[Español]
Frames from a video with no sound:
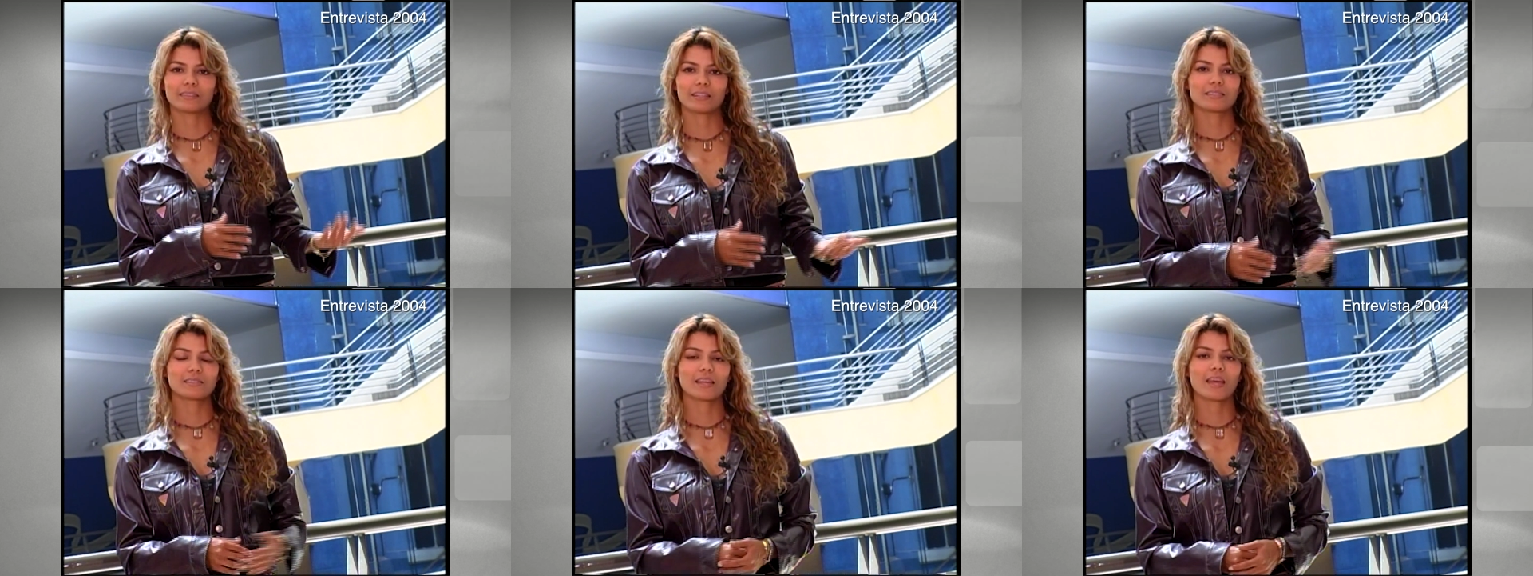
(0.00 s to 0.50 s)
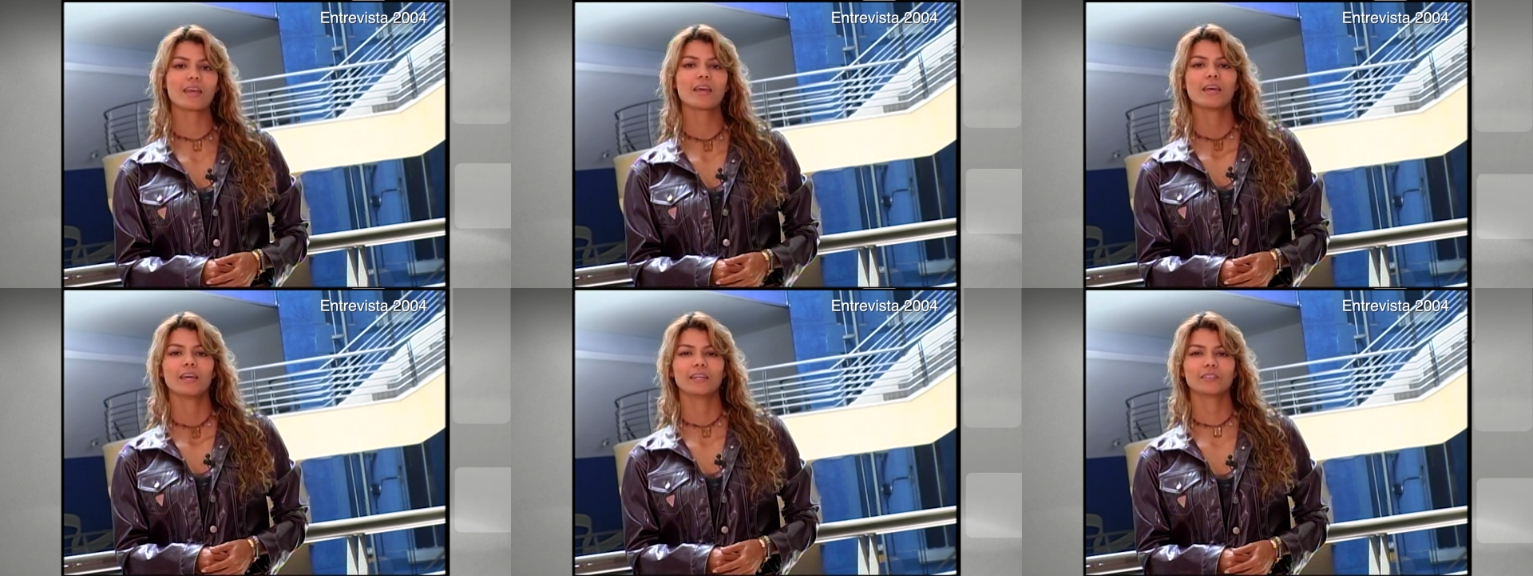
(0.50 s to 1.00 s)

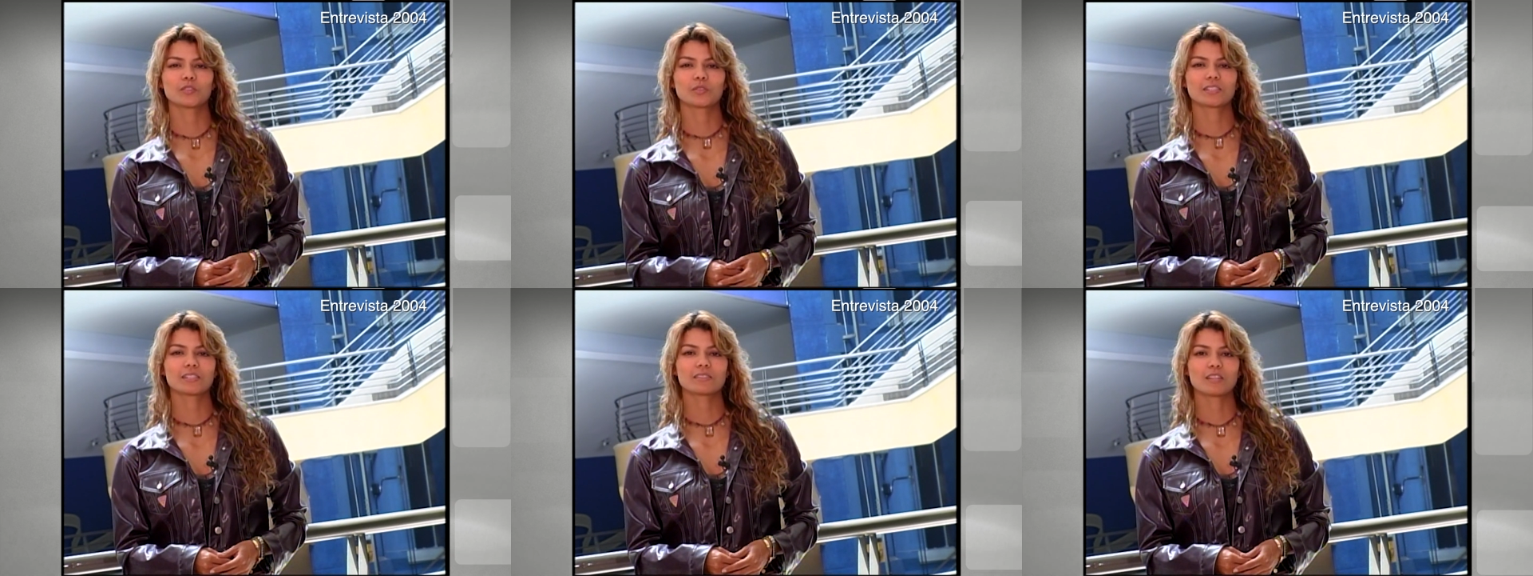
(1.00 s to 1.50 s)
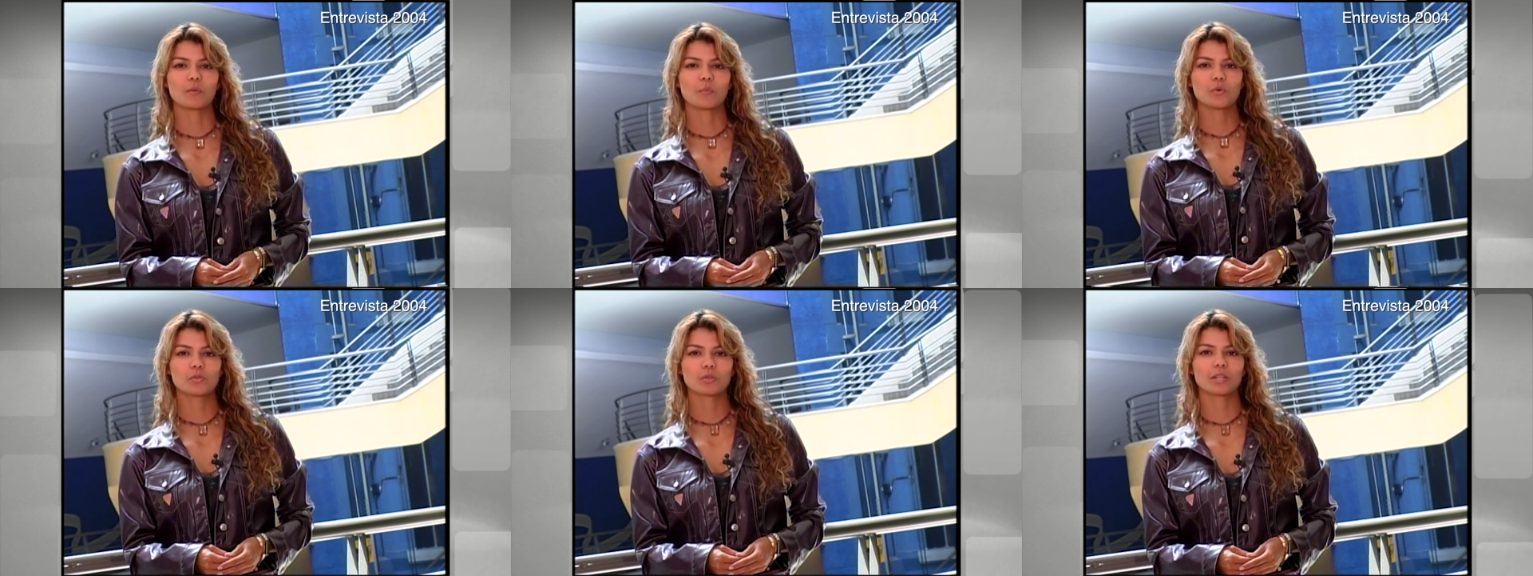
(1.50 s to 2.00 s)
televisión, TV
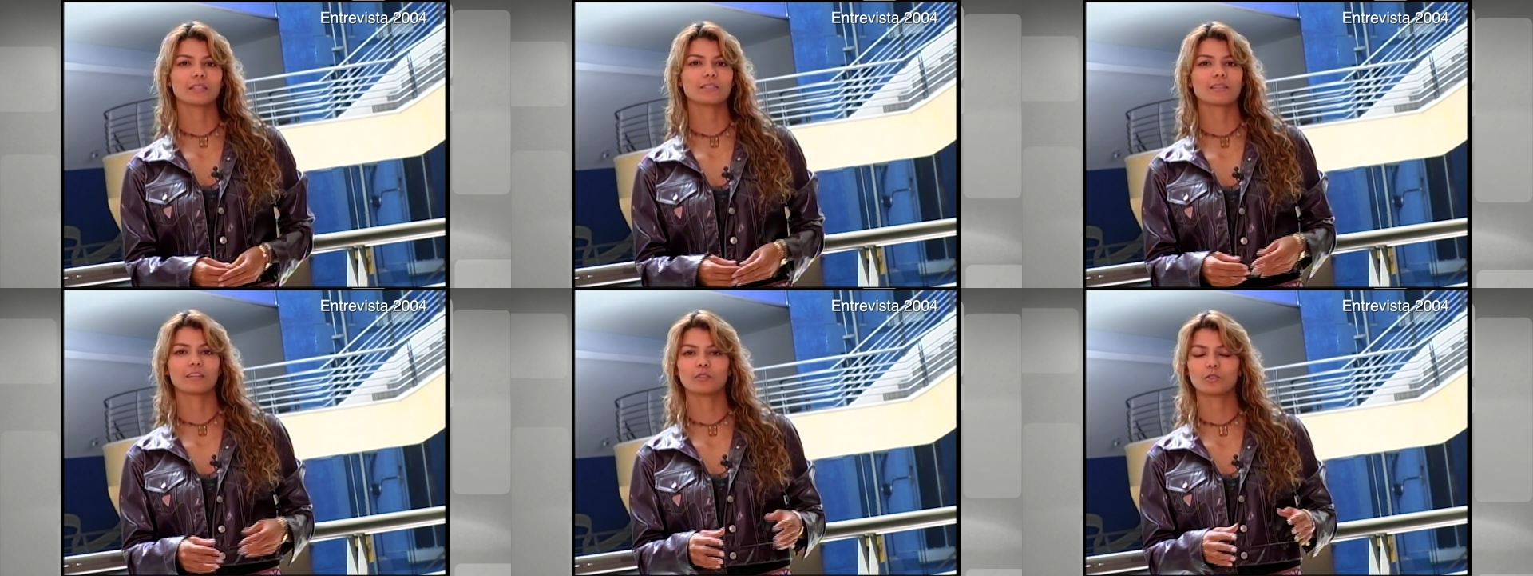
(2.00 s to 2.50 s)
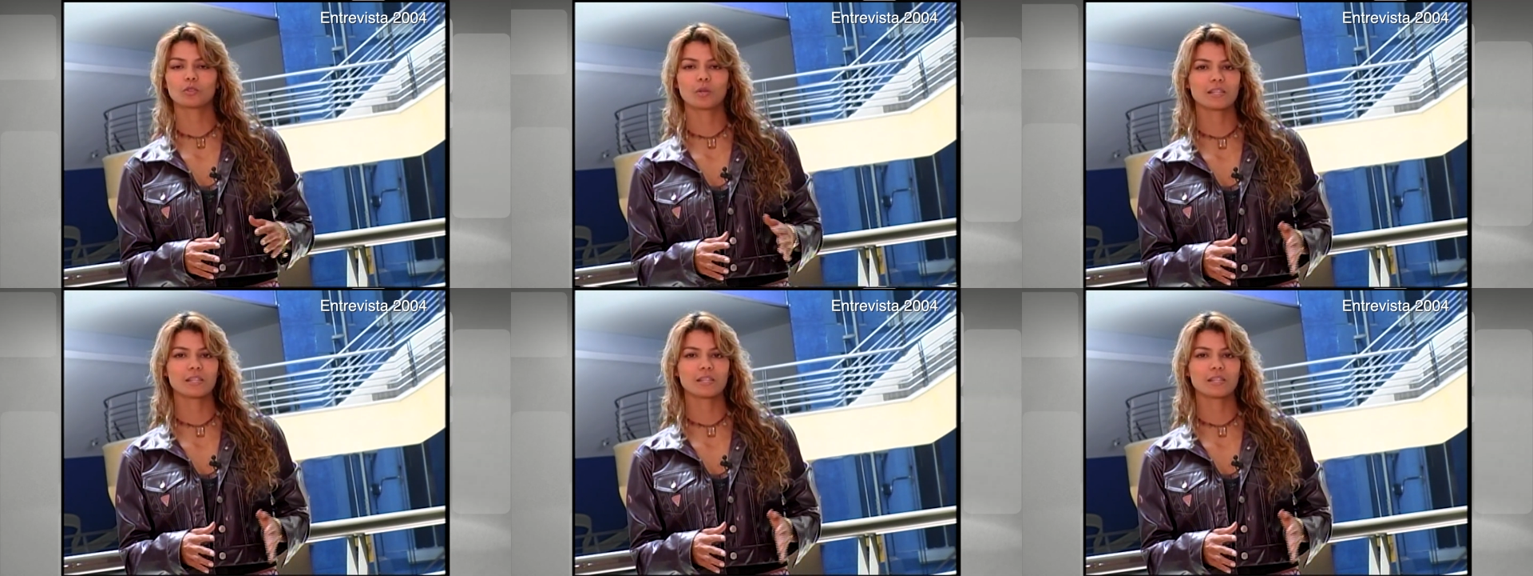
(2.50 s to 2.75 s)
Cámaras y